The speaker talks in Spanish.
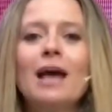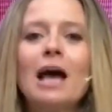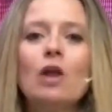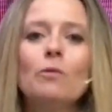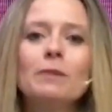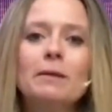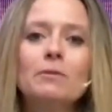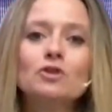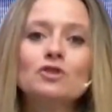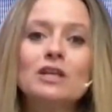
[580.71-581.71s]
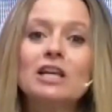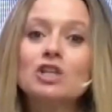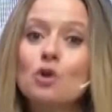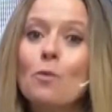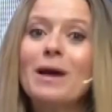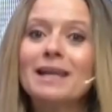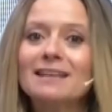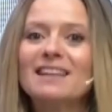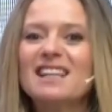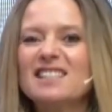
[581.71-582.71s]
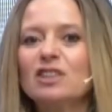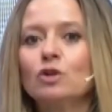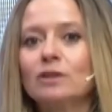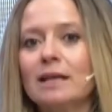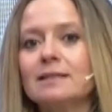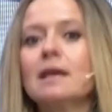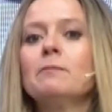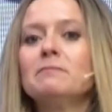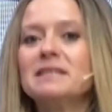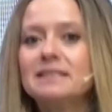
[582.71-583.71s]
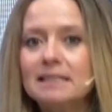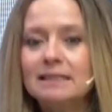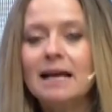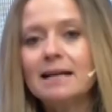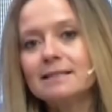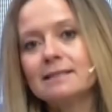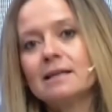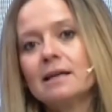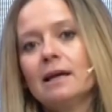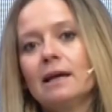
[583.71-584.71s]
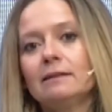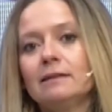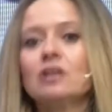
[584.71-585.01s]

a los miembros y que ellos van a estar haciendo estas visitas, este,